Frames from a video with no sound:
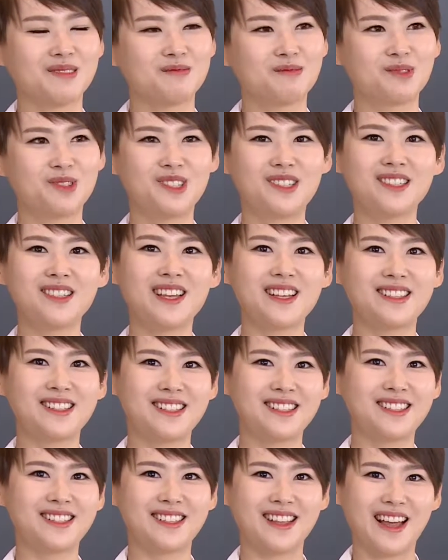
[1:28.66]

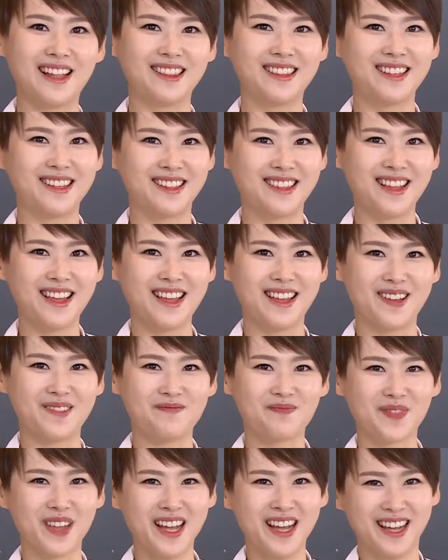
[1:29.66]
부진해지진 않는데
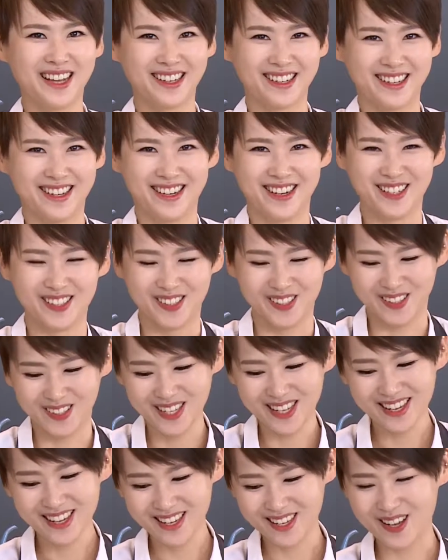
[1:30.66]
그래도
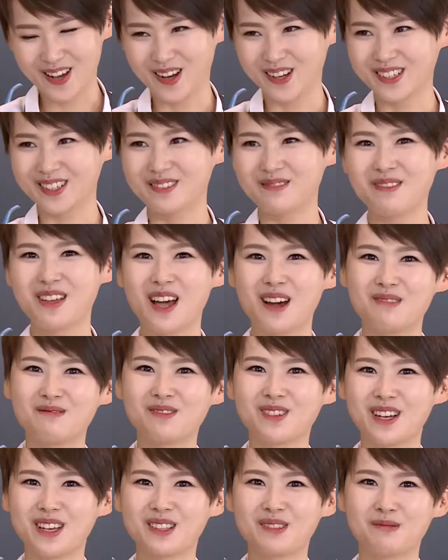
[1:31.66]
여름에
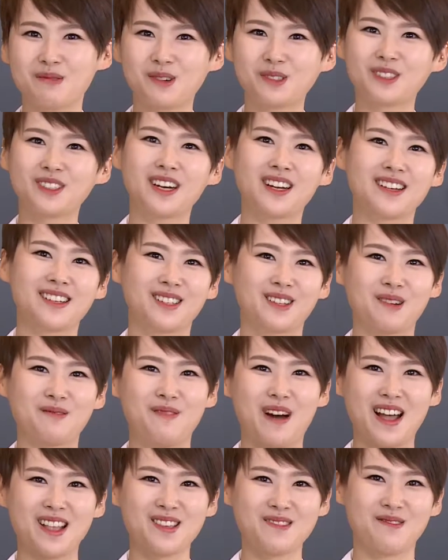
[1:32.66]
아무래도 복숭아를 더
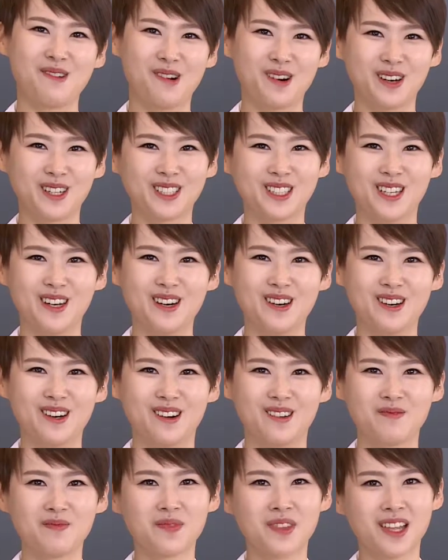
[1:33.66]
많이
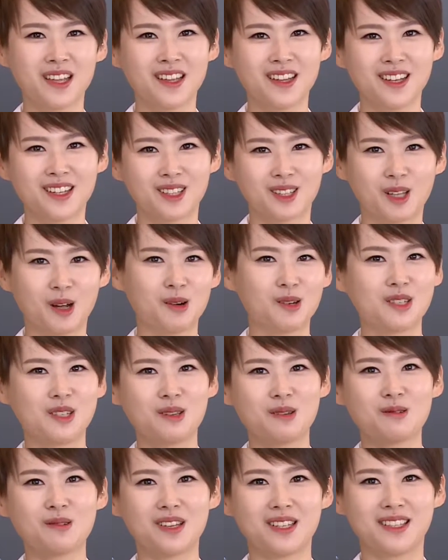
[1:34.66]
먹어서 더
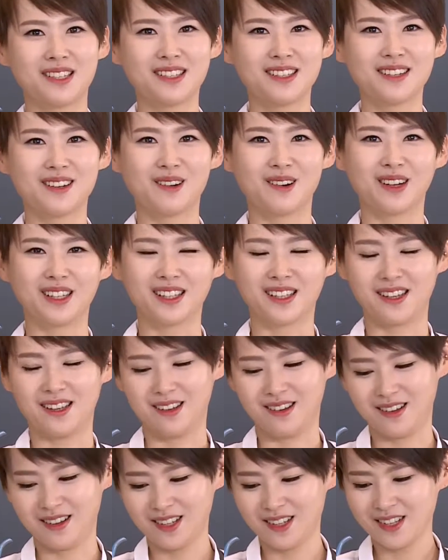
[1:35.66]
식욕이 느는 것
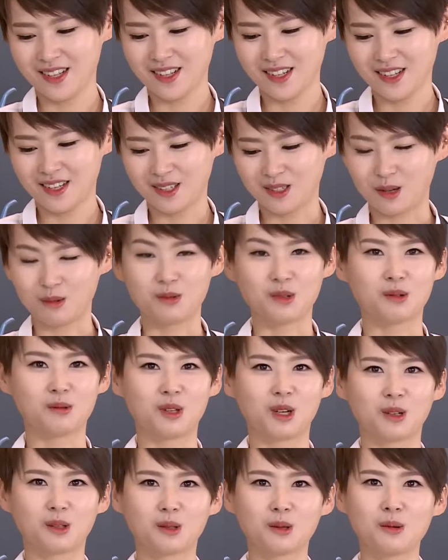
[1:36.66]
같아요. 점점
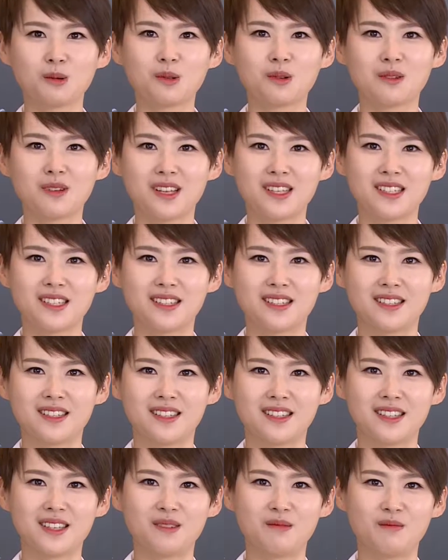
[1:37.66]
더 통통해지는
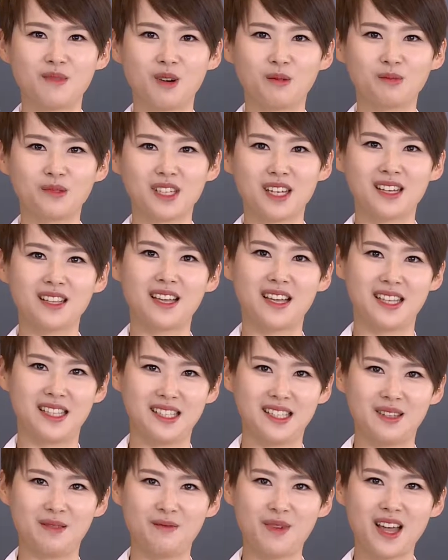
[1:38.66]
느낌이 없지 않아
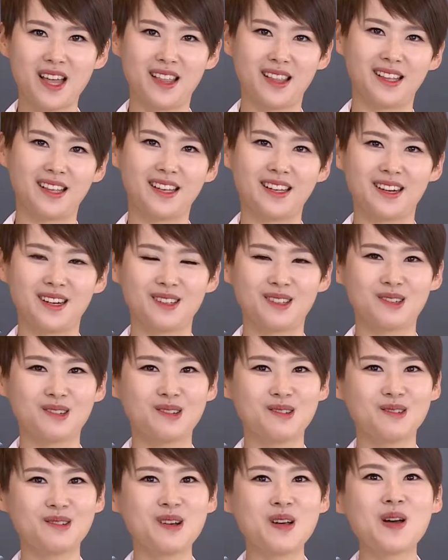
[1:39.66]
있지만
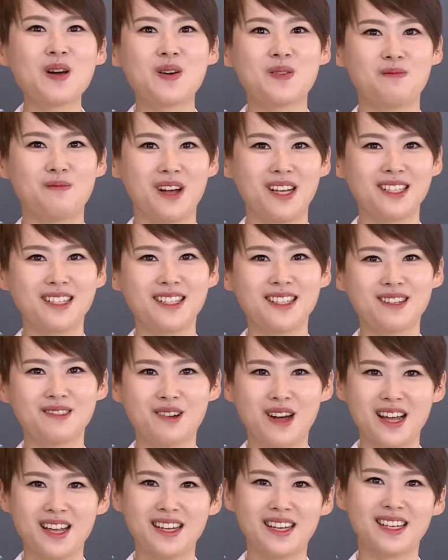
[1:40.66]
그래도 맛있는
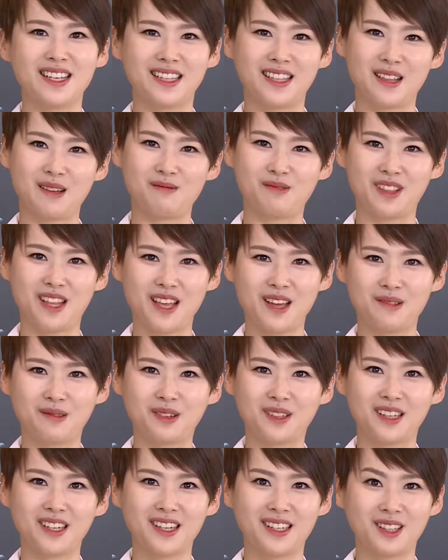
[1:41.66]
과일이기 때문에
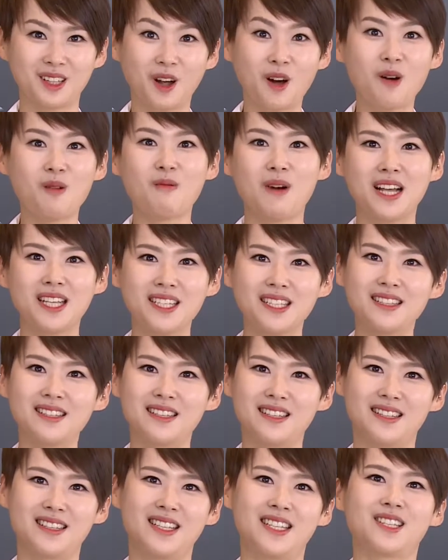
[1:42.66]
오늘 더
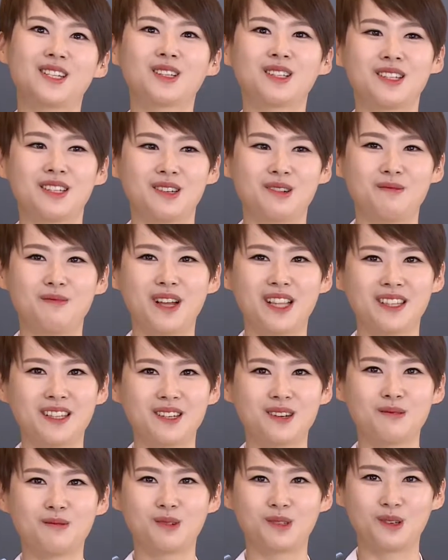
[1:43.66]
맛있는 디저트로
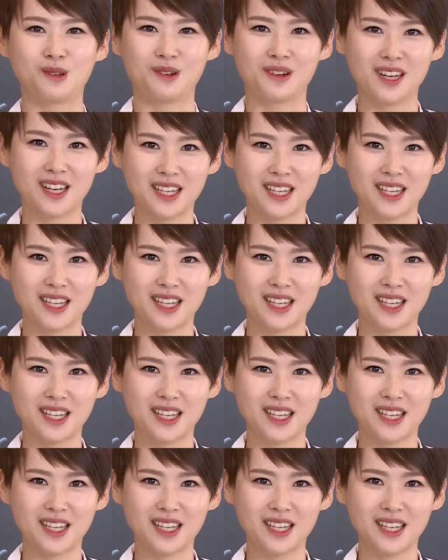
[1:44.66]
만들어 보도록